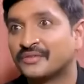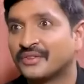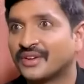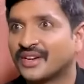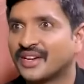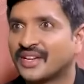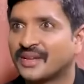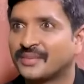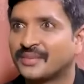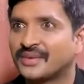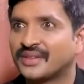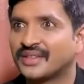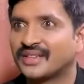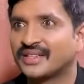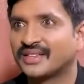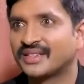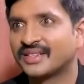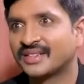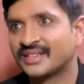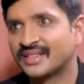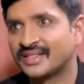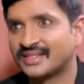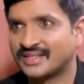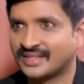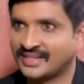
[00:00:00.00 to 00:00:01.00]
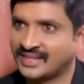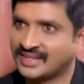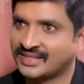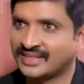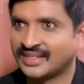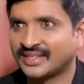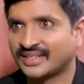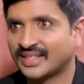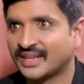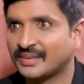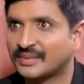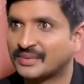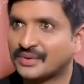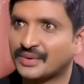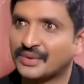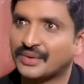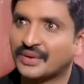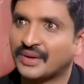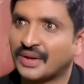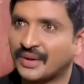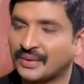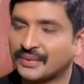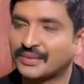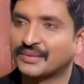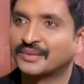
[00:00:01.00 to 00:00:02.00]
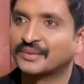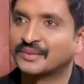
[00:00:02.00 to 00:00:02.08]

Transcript: డౌన్ఫాల్ అయిపోయింది రీసెంట్ టైమ్స్లో